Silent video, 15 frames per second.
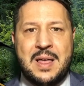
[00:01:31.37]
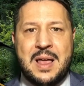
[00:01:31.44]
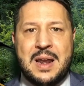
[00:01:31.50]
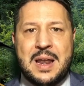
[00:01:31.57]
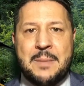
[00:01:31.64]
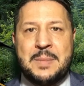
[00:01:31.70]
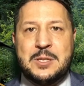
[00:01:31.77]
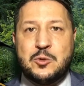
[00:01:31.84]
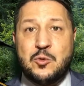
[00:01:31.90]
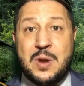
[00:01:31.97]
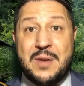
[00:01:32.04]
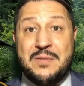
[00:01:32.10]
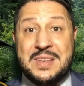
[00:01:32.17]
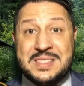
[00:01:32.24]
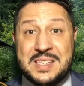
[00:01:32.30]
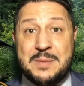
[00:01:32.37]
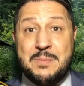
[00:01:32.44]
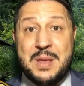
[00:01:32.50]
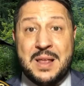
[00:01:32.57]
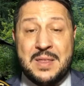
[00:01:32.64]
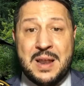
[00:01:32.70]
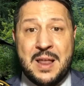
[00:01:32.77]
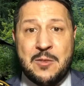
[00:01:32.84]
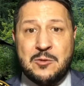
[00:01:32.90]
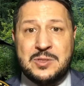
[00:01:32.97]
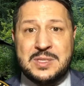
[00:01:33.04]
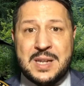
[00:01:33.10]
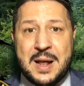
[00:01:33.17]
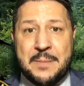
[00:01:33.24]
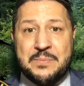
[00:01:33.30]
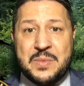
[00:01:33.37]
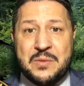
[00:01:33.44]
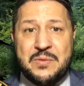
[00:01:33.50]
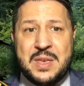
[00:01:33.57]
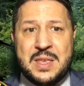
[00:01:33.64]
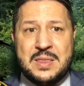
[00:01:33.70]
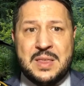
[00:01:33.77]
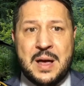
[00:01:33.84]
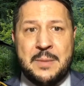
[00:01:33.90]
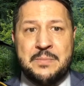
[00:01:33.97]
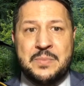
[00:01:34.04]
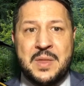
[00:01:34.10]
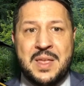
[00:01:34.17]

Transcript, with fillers: la misura visibile della nostra vita,